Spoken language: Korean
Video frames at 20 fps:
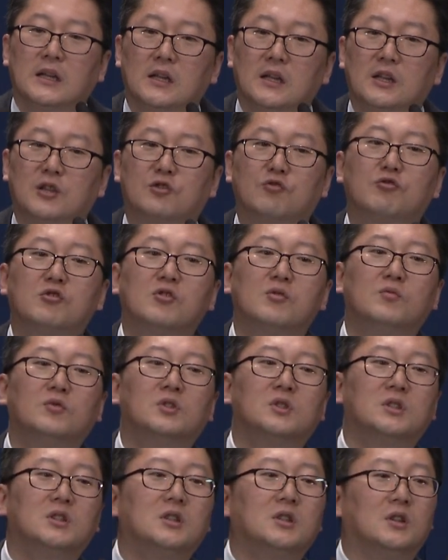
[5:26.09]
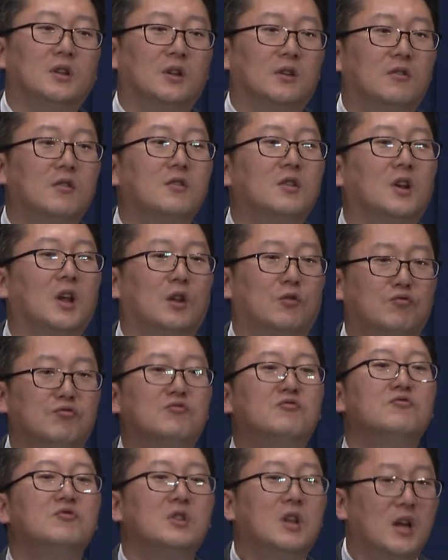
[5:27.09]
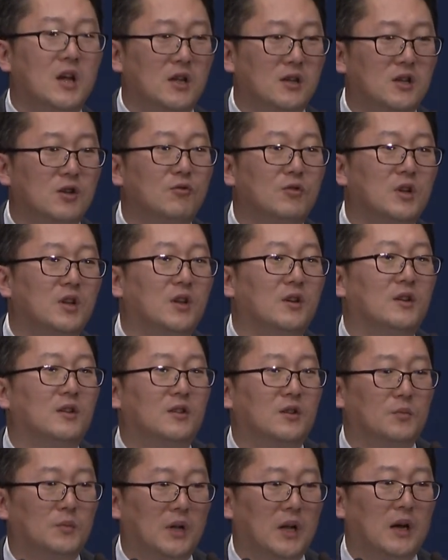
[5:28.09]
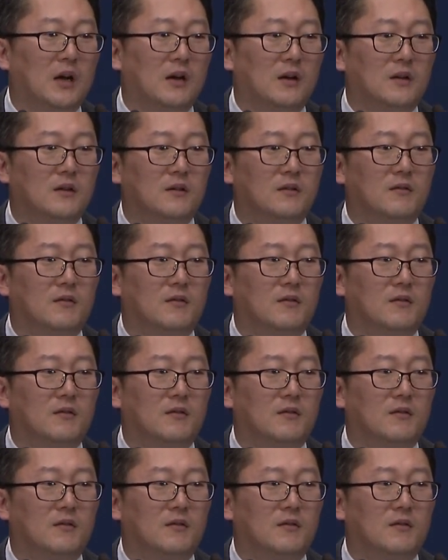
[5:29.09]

이 주기도문은 성경에 두 군데 기록이 되어 있습니다.